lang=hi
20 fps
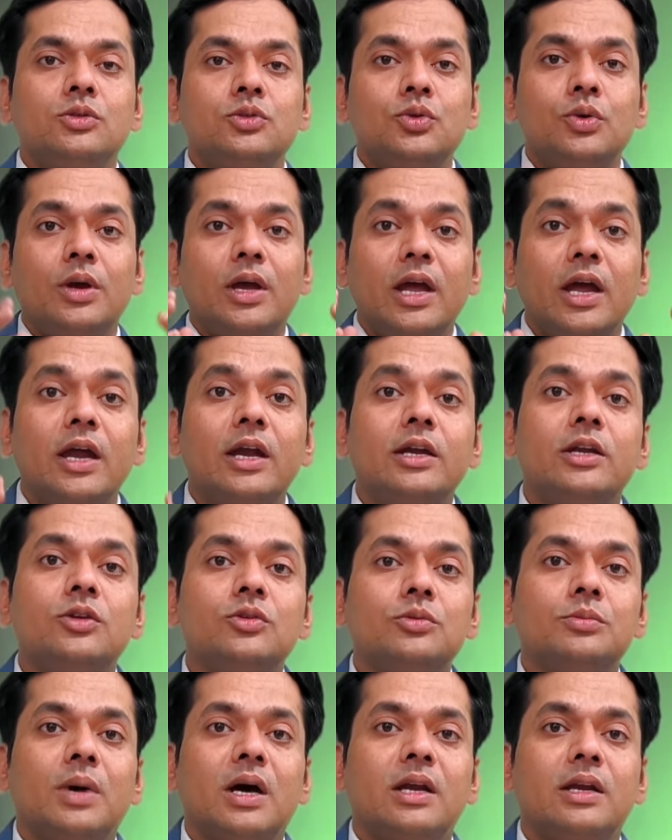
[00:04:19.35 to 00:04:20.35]
जो एंड
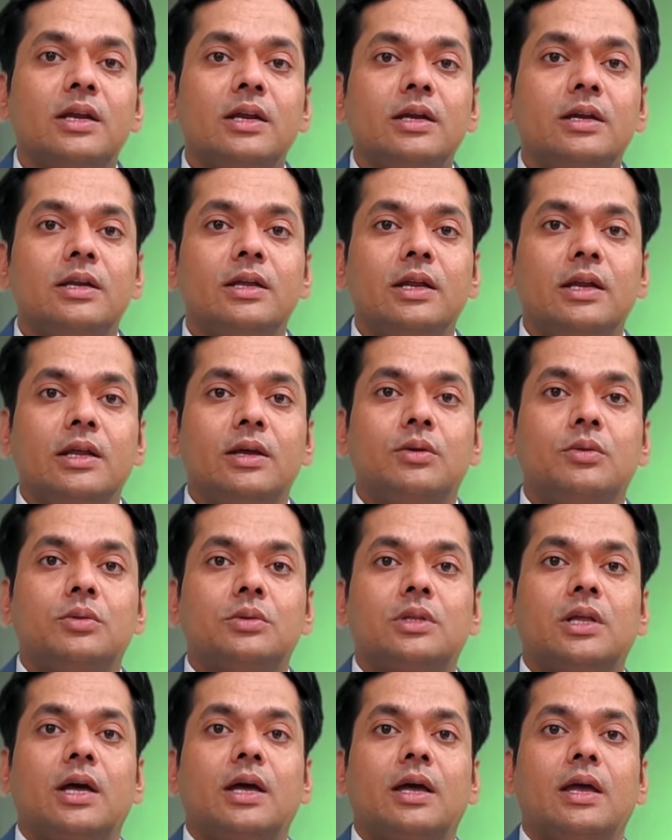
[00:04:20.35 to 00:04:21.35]
यूज मार्केट के लिए
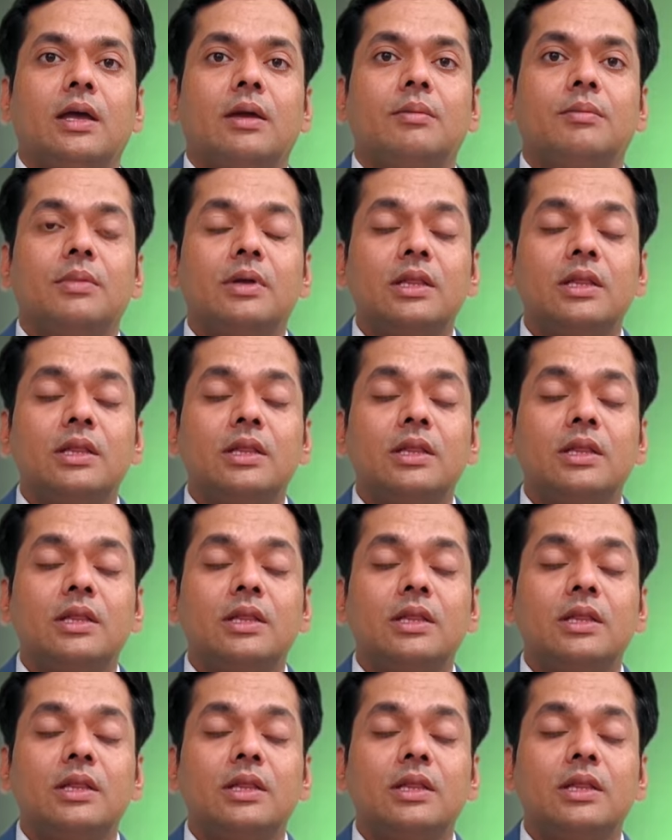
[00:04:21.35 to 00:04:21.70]
होता है